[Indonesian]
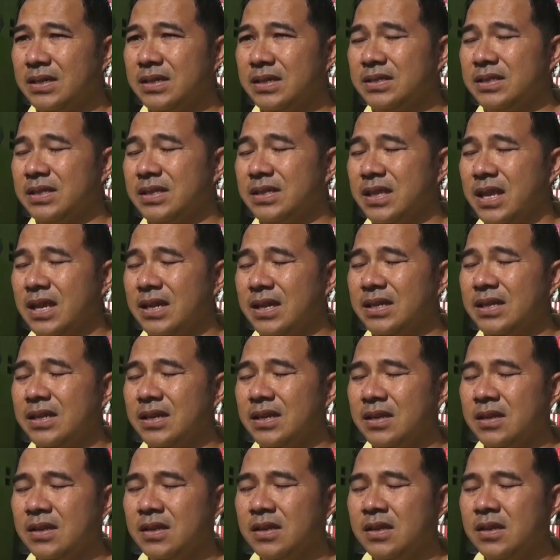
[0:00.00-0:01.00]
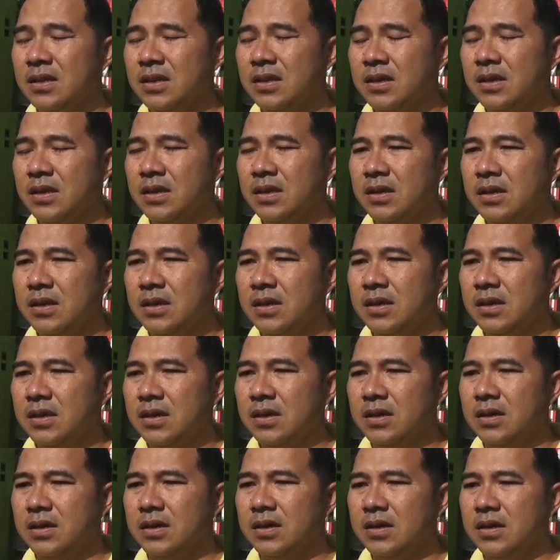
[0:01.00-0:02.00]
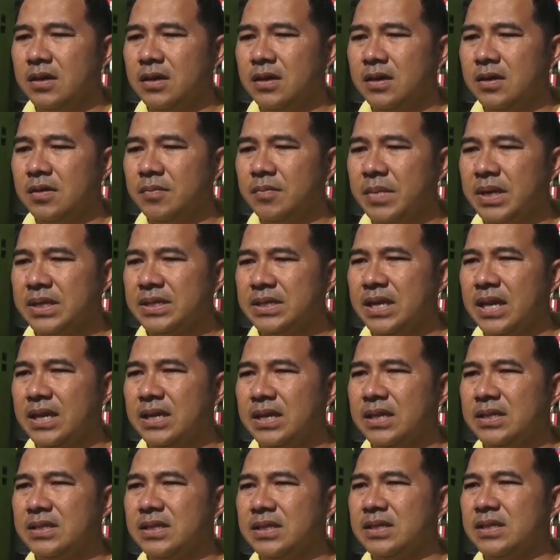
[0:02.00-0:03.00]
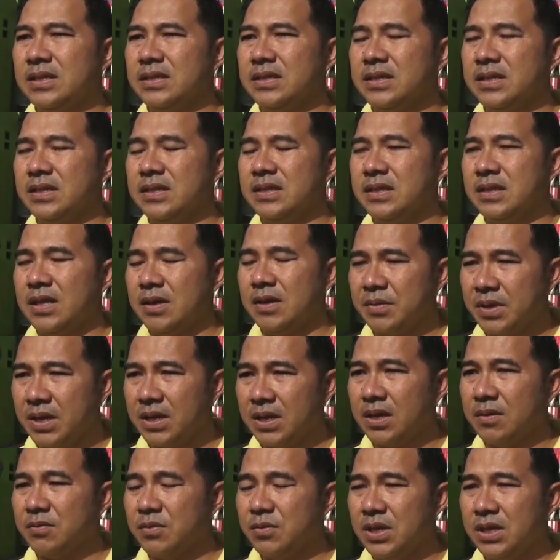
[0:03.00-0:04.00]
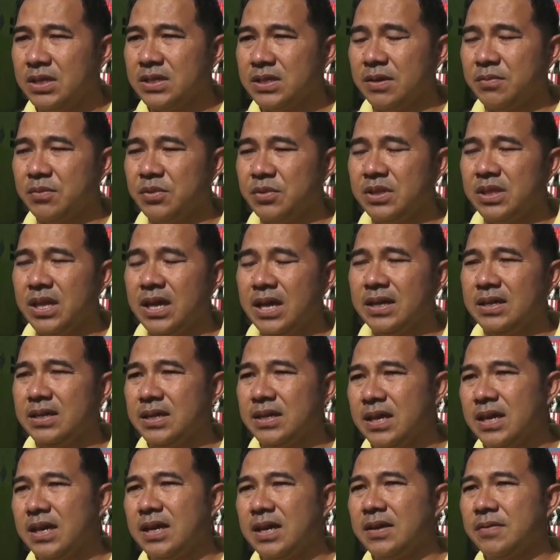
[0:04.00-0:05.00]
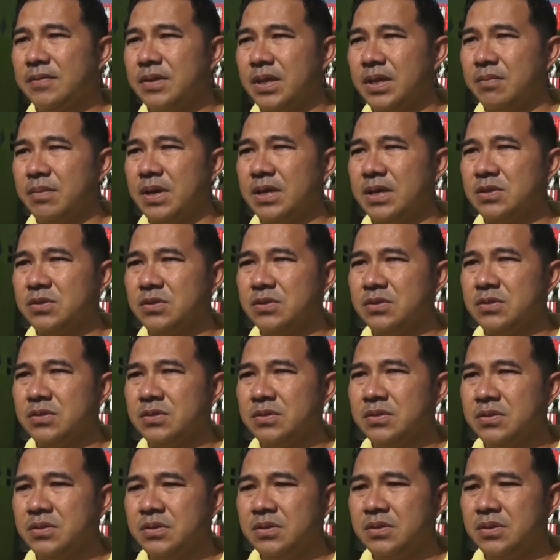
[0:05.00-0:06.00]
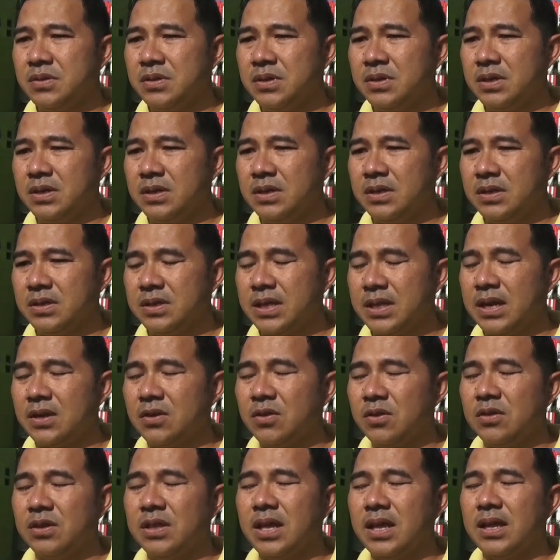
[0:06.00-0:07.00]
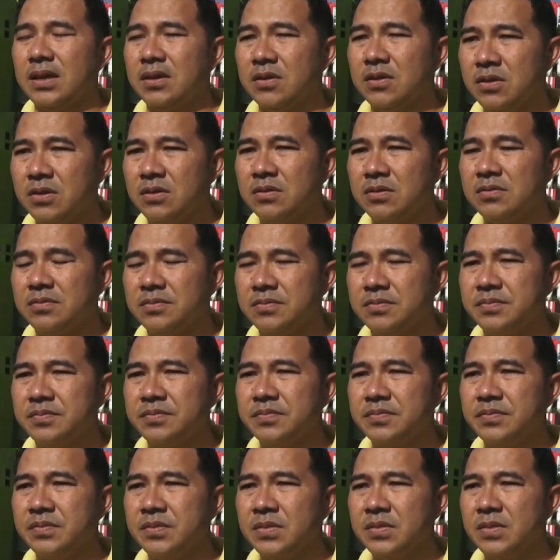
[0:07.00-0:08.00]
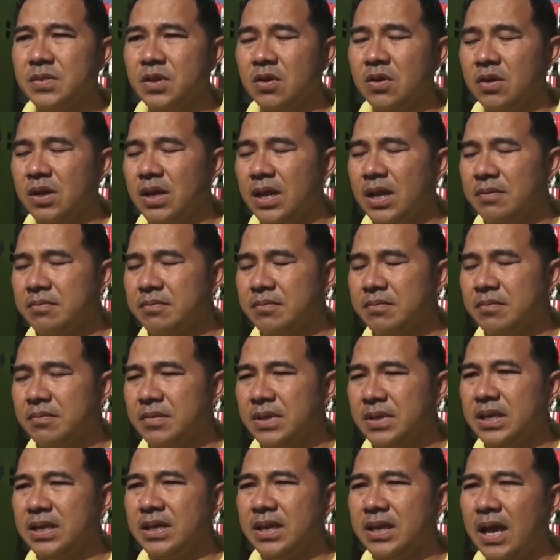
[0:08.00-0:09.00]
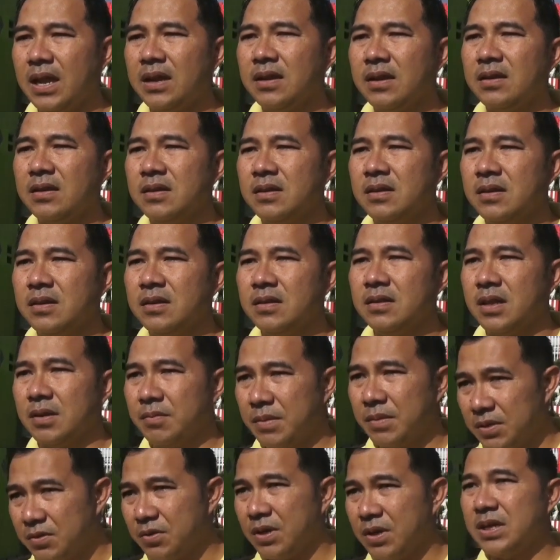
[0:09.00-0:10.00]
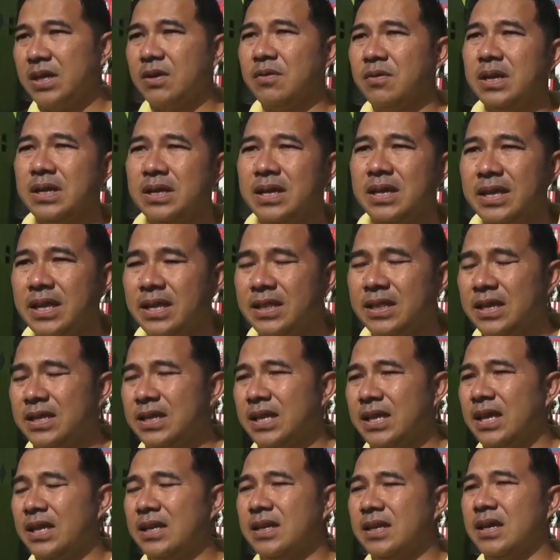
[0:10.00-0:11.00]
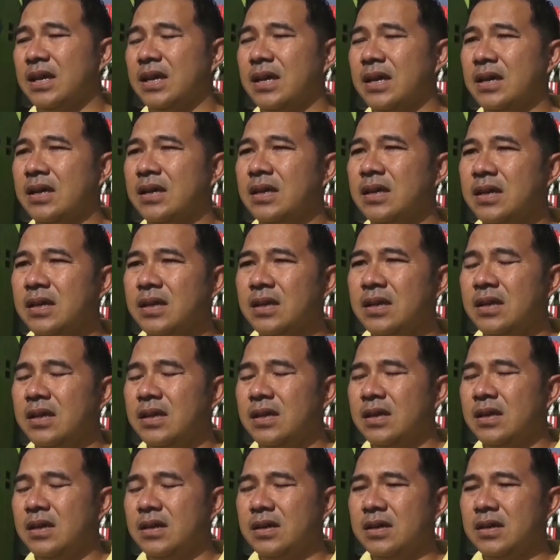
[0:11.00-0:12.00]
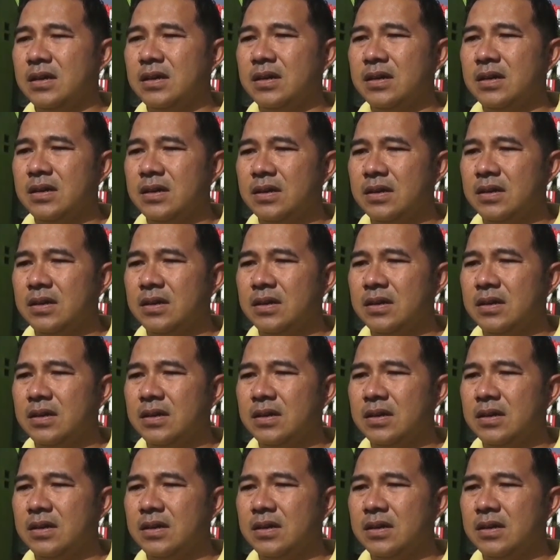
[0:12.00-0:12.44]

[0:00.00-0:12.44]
yang disinyalir e, masih ada jentik-jentik, tapi alhamdulillah sampai tidak ada, termasuk eh, tandon-tandon, kolam ikan, termasuk ada warga yang tadi ada e,